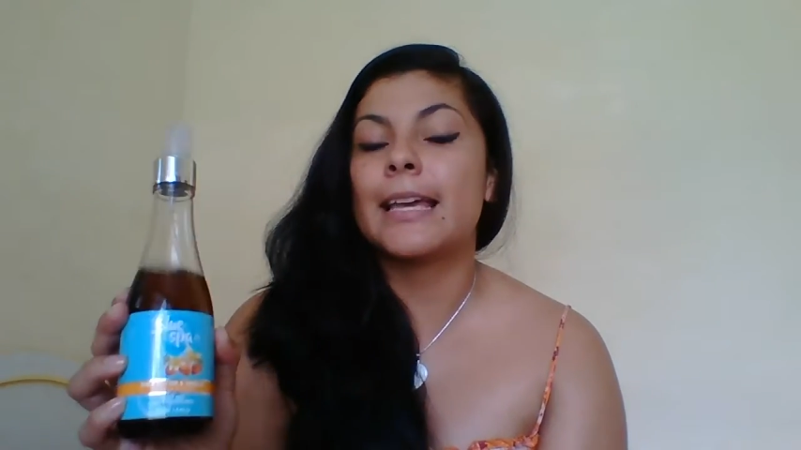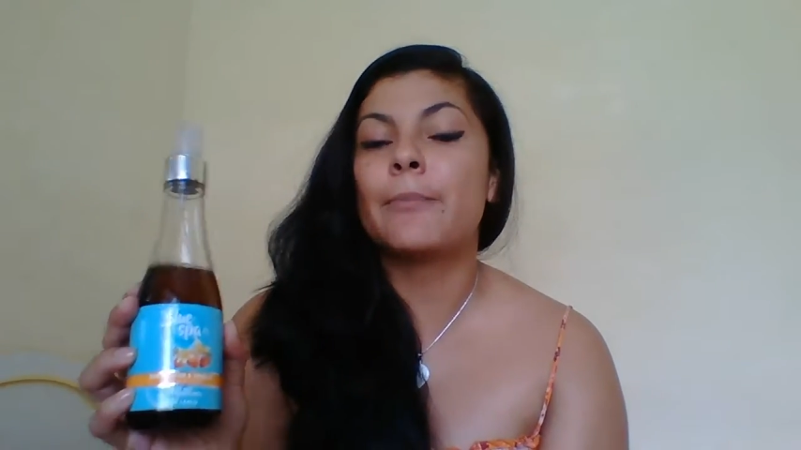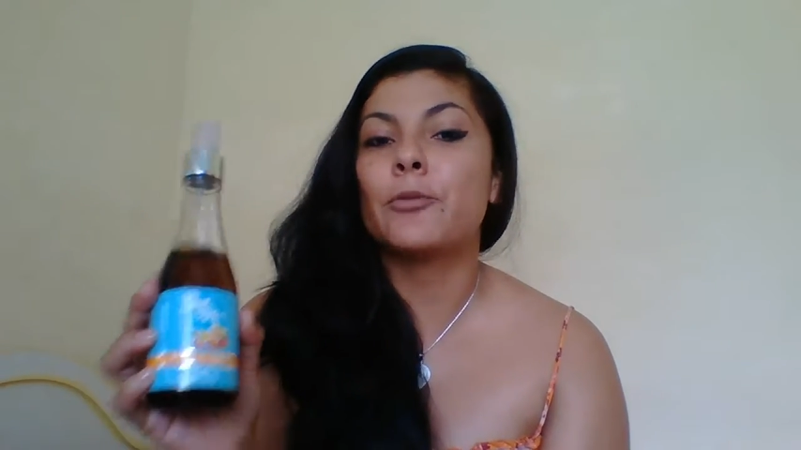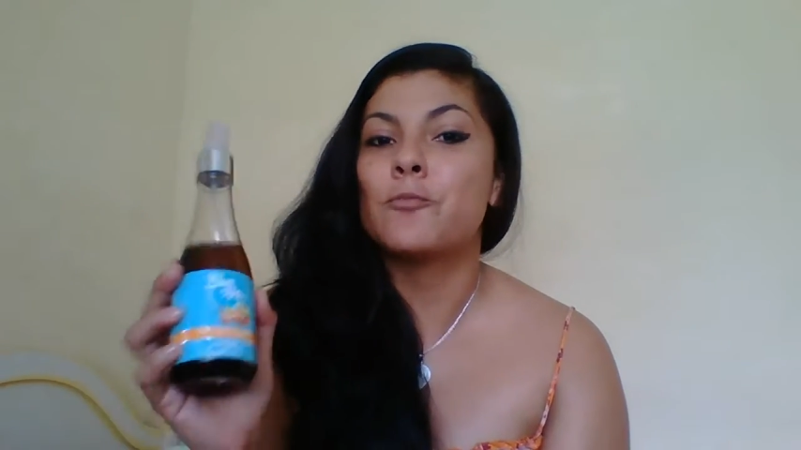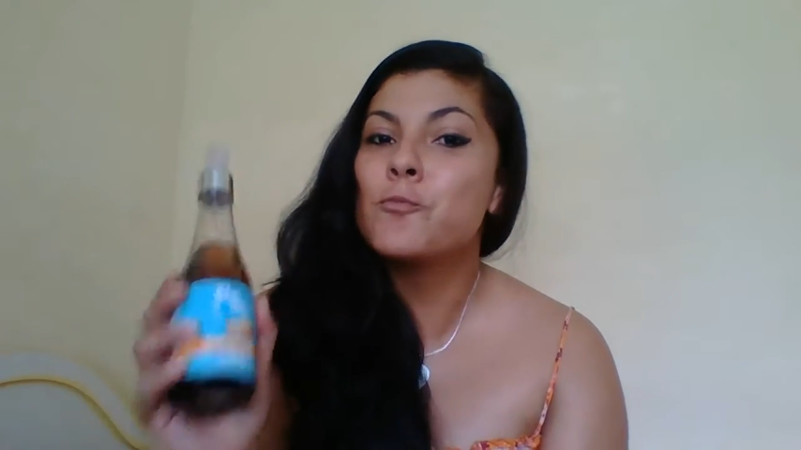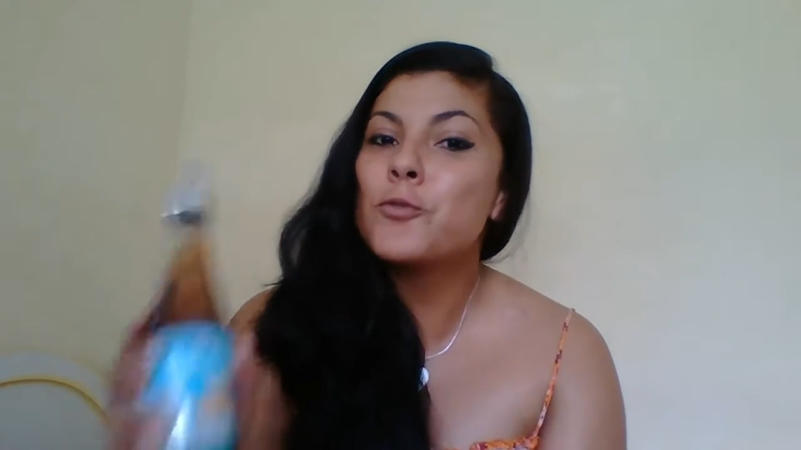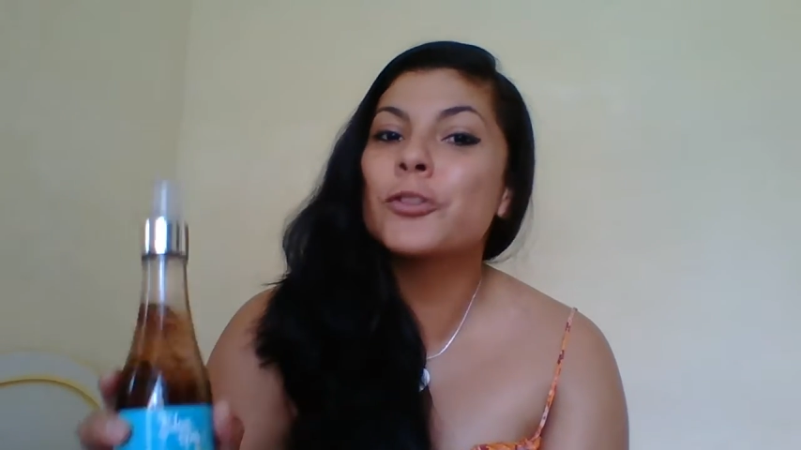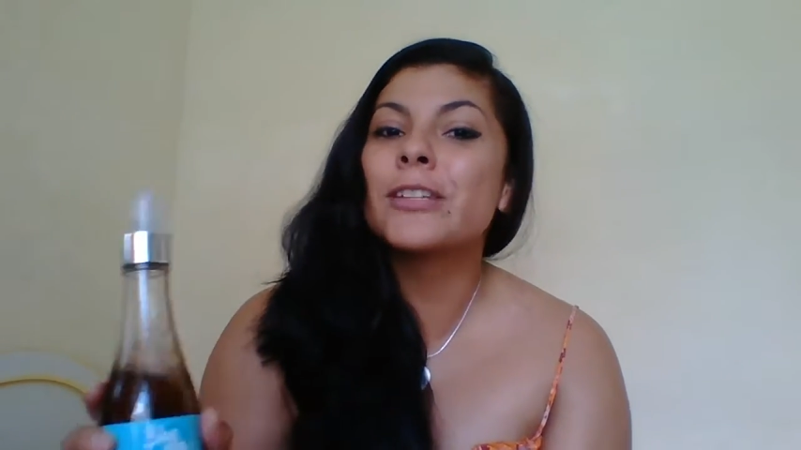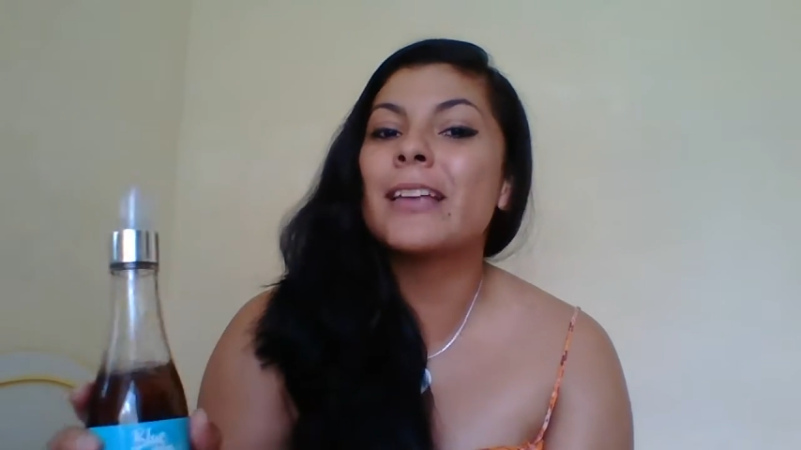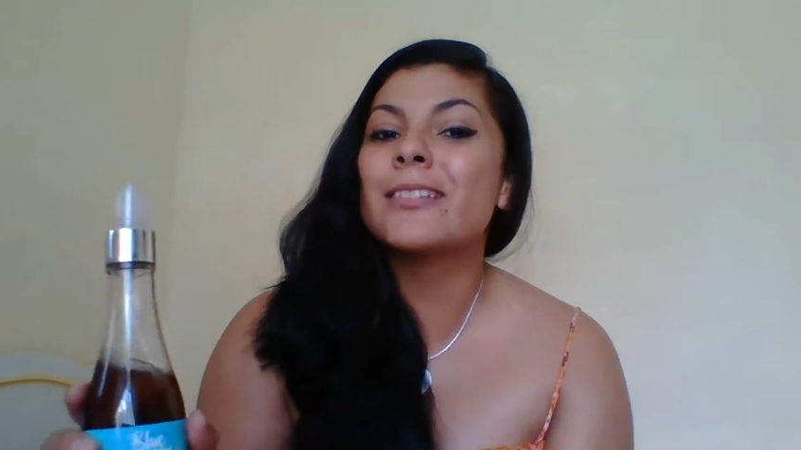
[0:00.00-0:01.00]
queda por
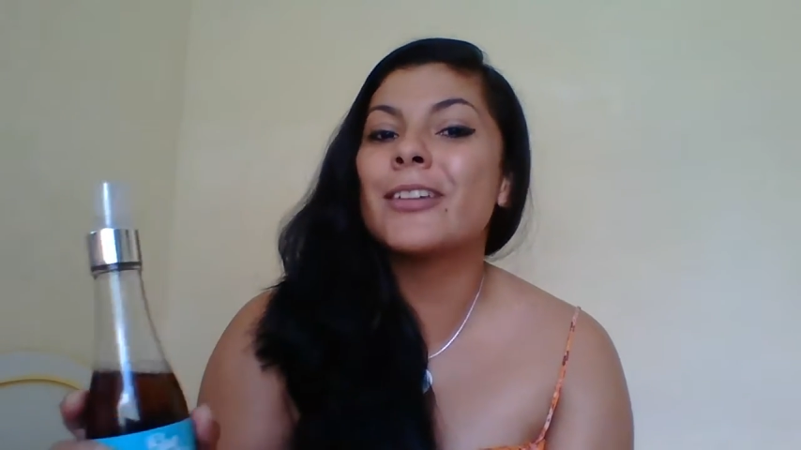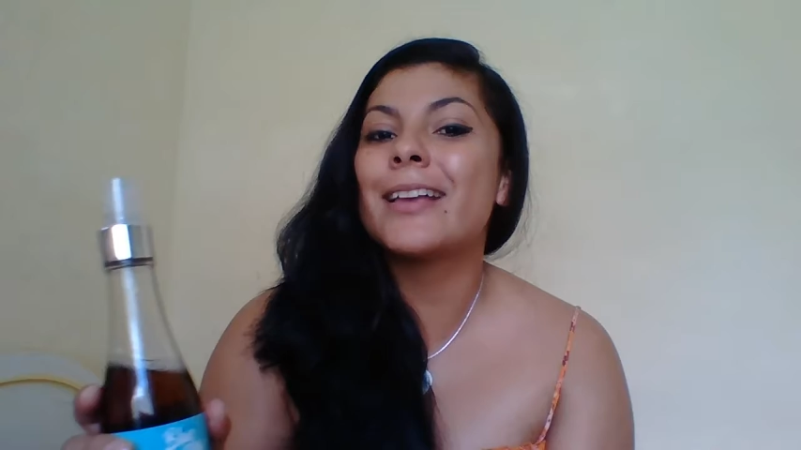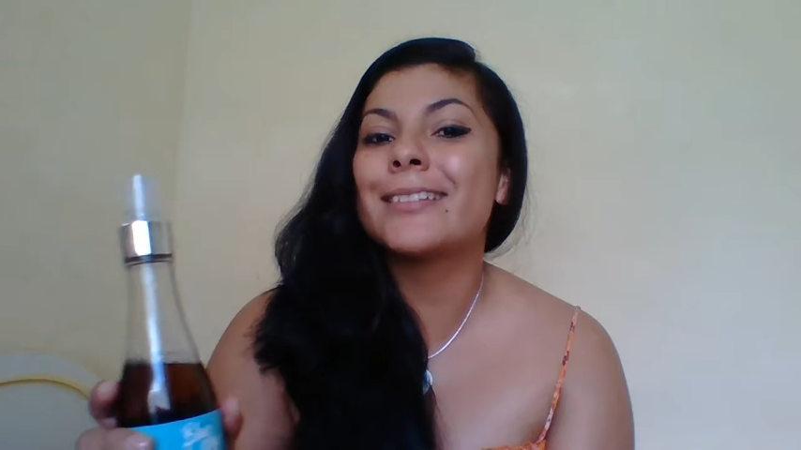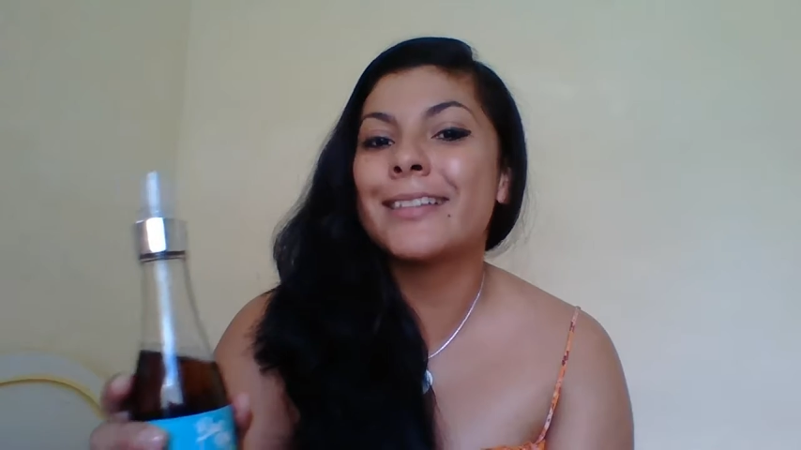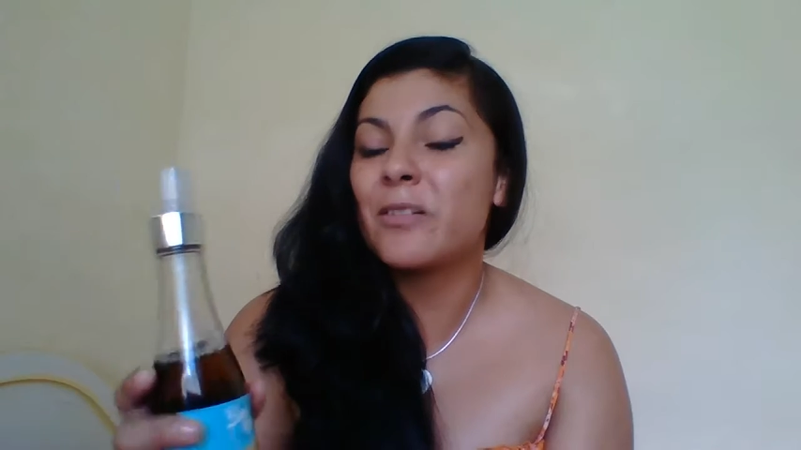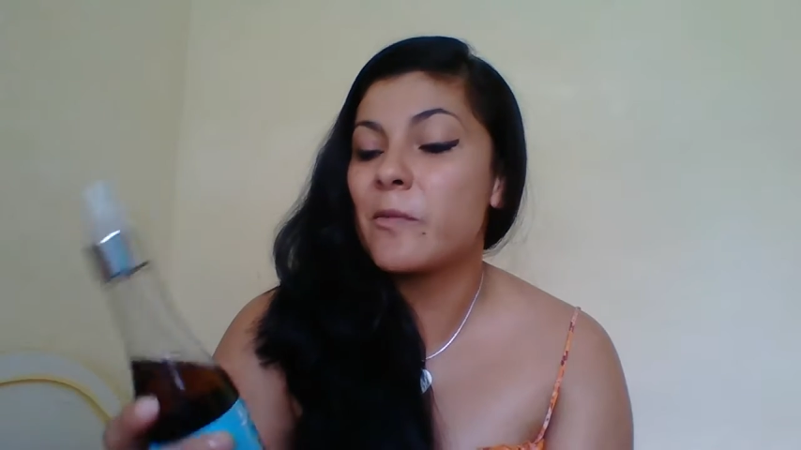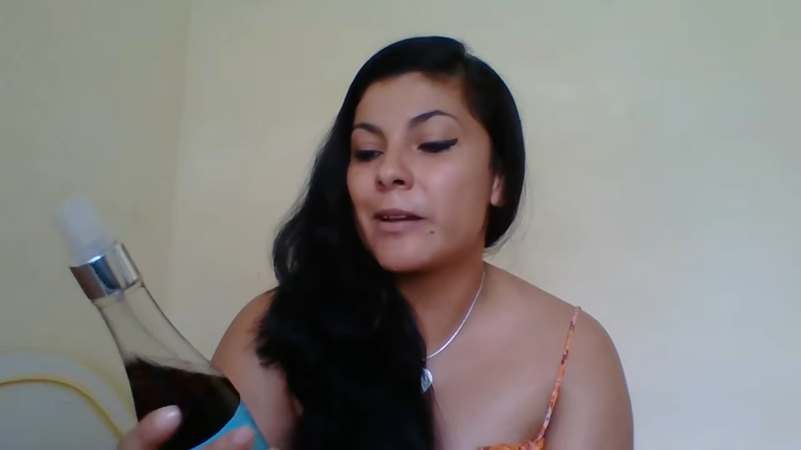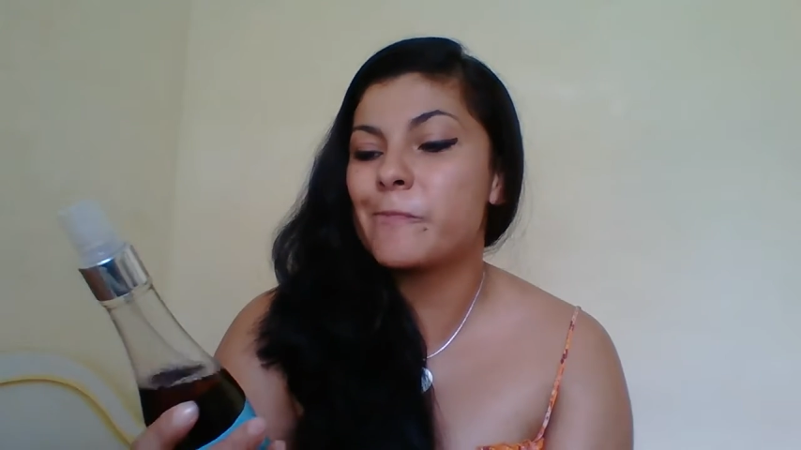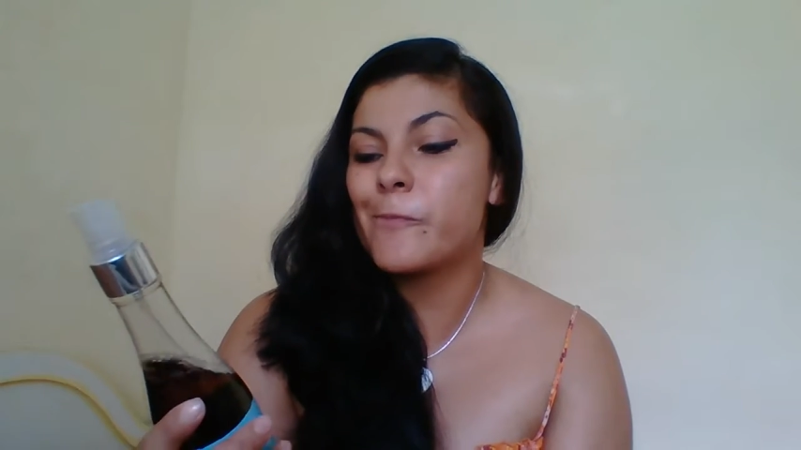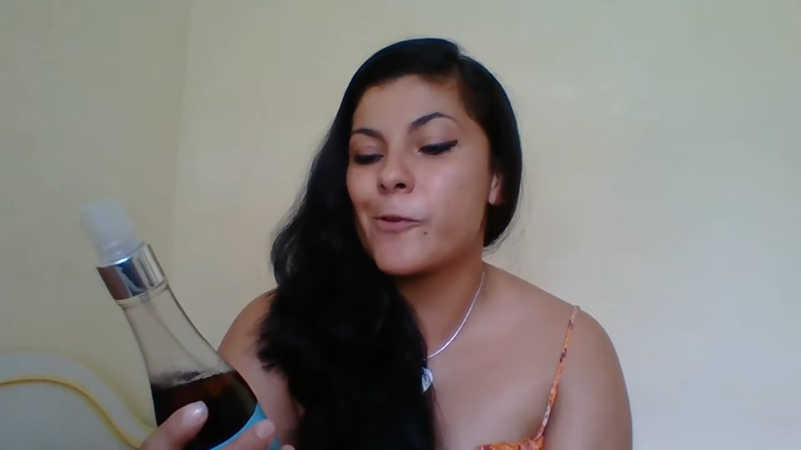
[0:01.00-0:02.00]
muchas horas en el
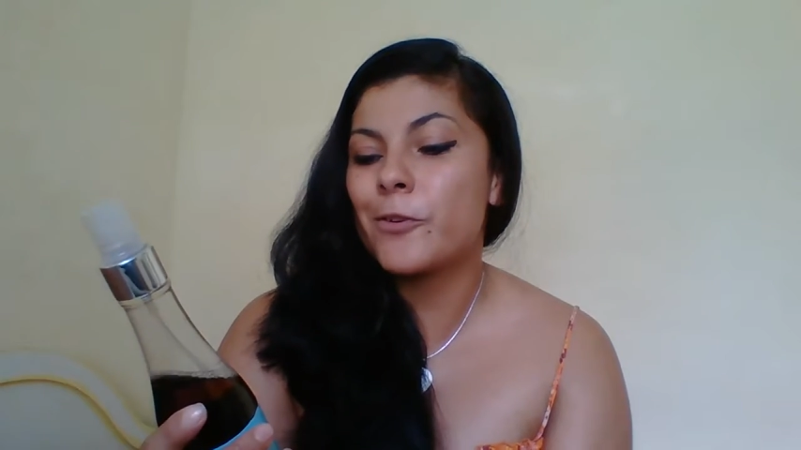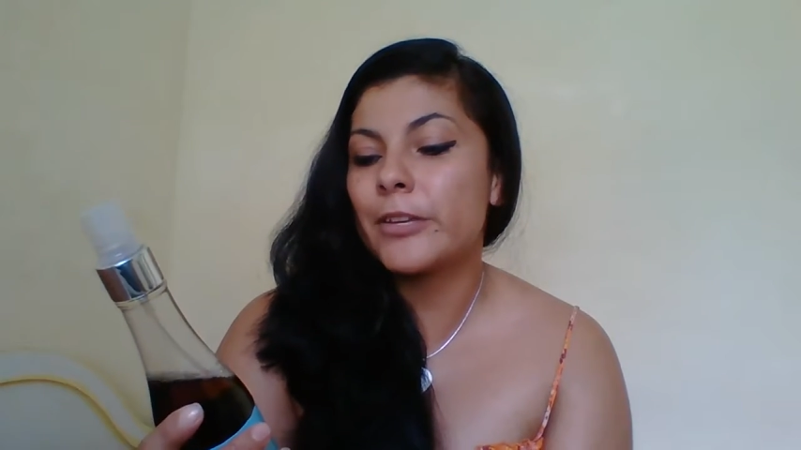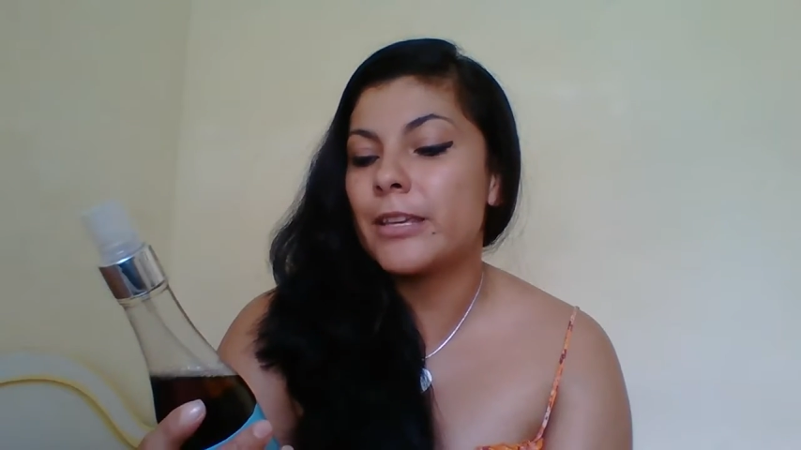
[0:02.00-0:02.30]
cuerpo